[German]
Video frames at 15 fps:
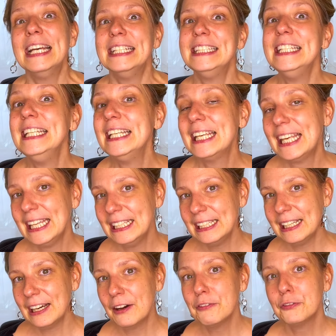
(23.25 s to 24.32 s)
die
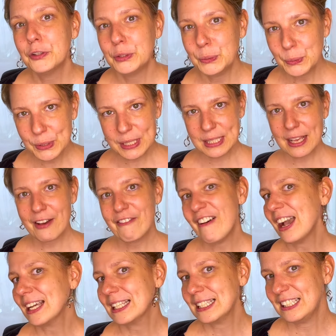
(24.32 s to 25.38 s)
Kinder von uns
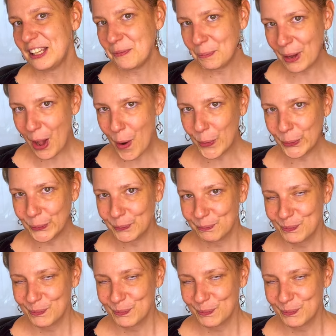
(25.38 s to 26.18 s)
Erwachsenen brauchen.